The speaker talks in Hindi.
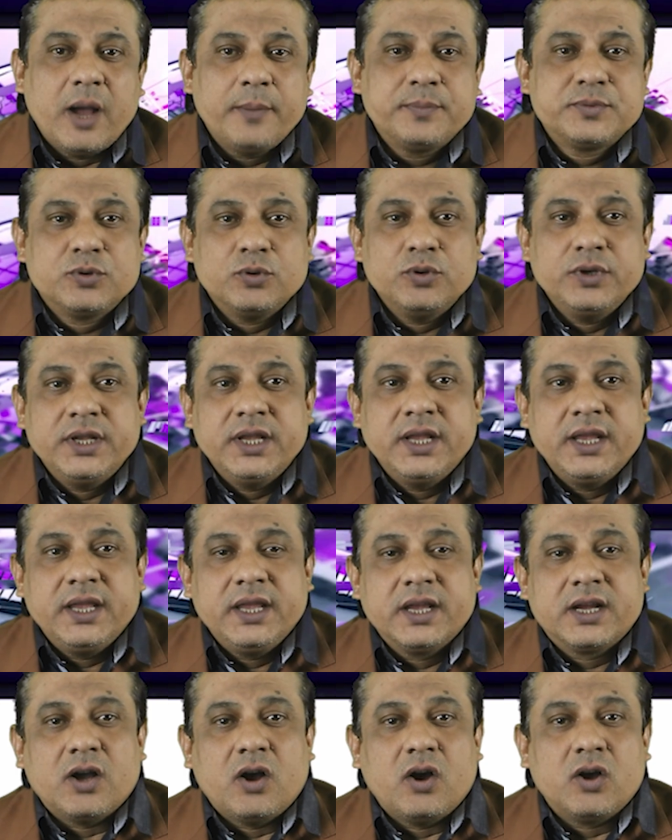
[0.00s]
अब सुनिए
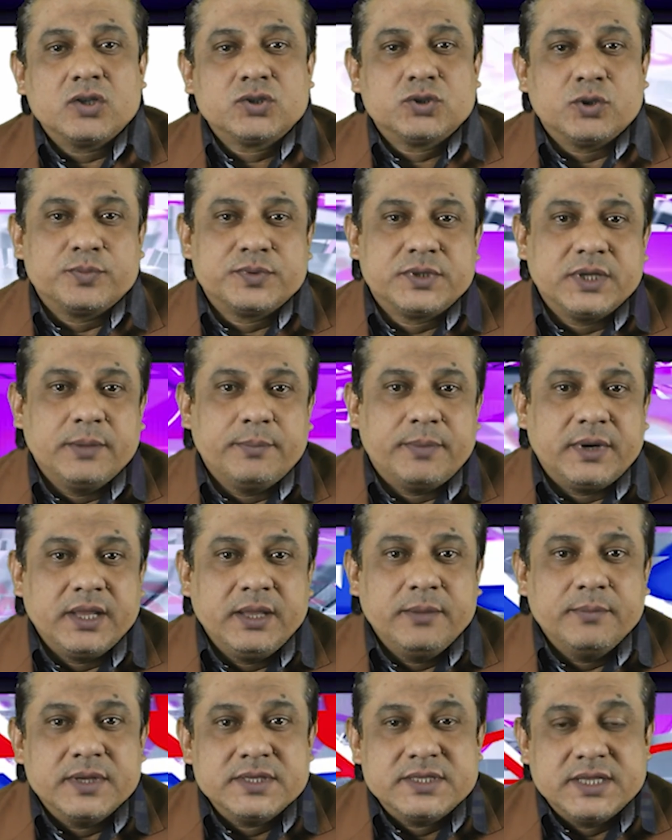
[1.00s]
एक और और सबसे बड़ी
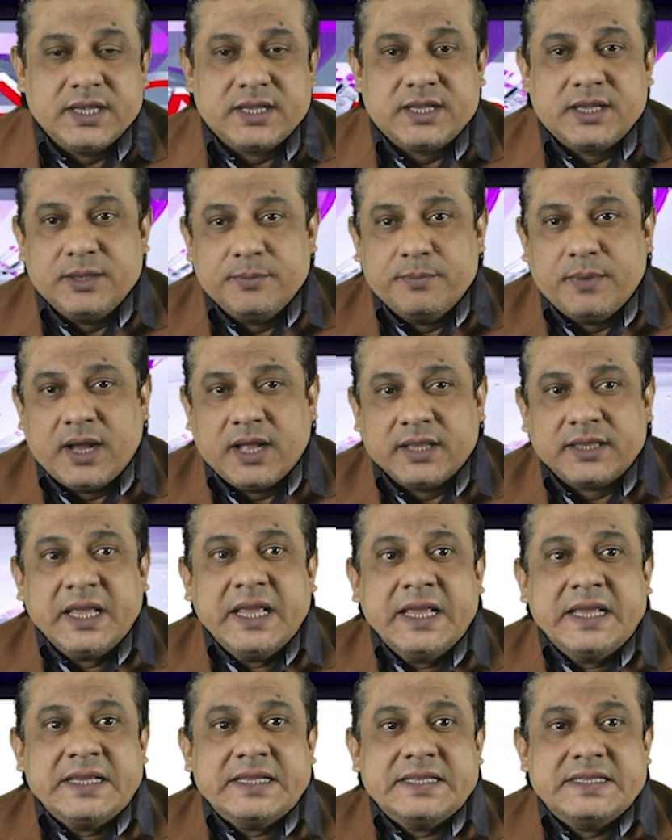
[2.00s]
मज़े की बात
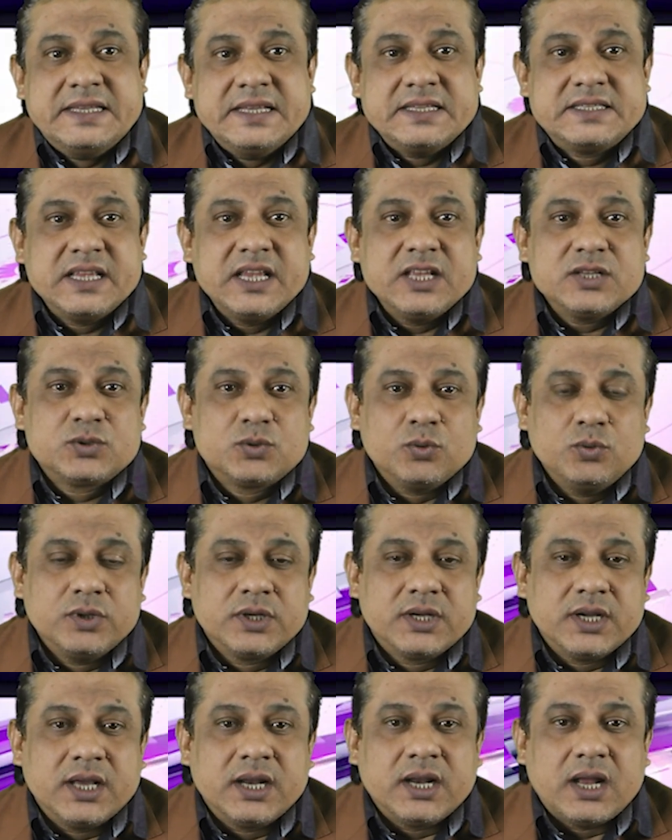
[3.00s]
जिसे
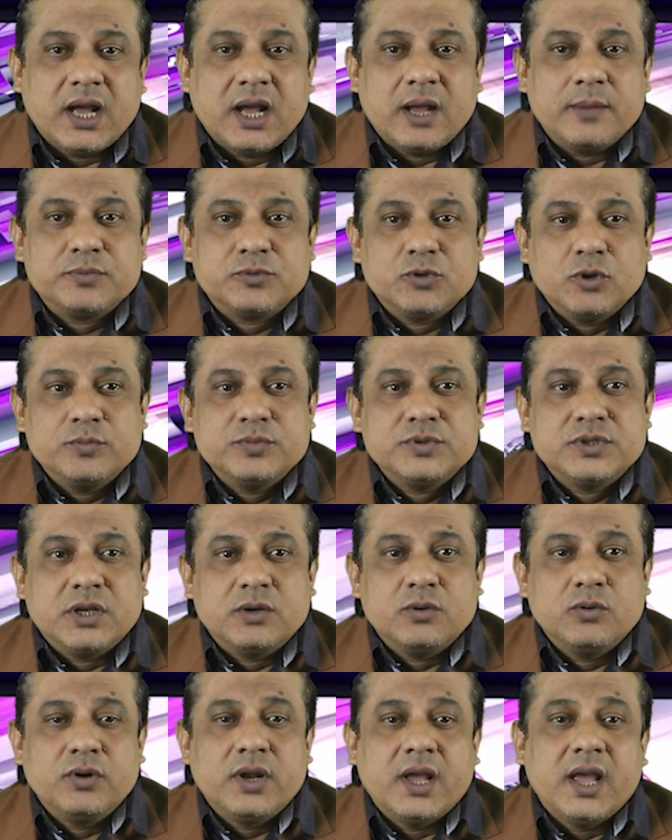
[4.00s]
सुनकर आप सब
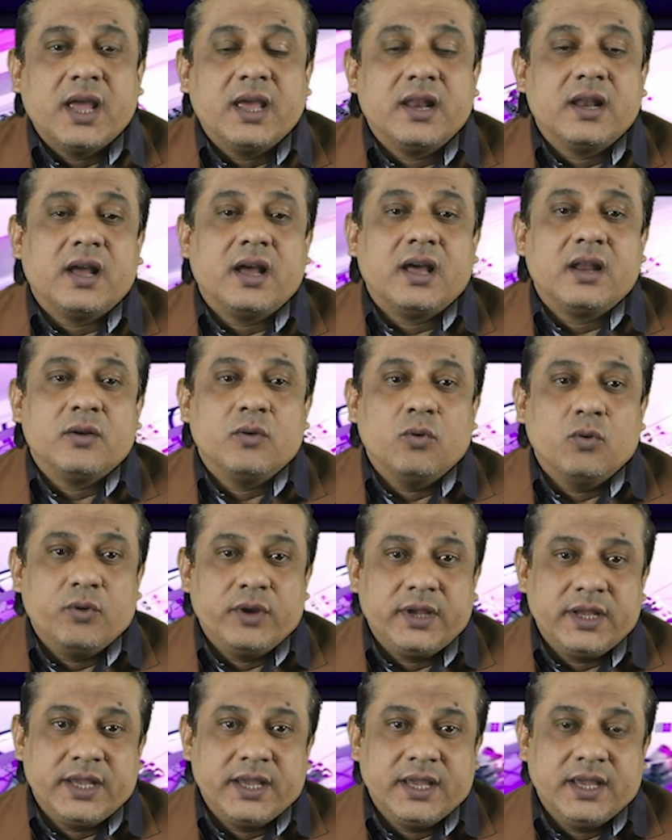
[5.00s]
ज़रूर हैरान
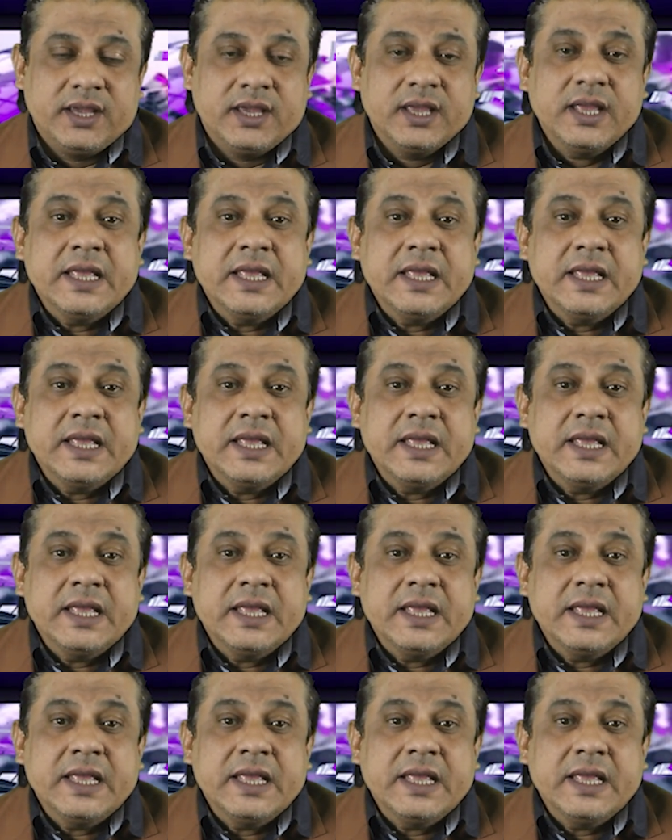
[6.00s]
होंगे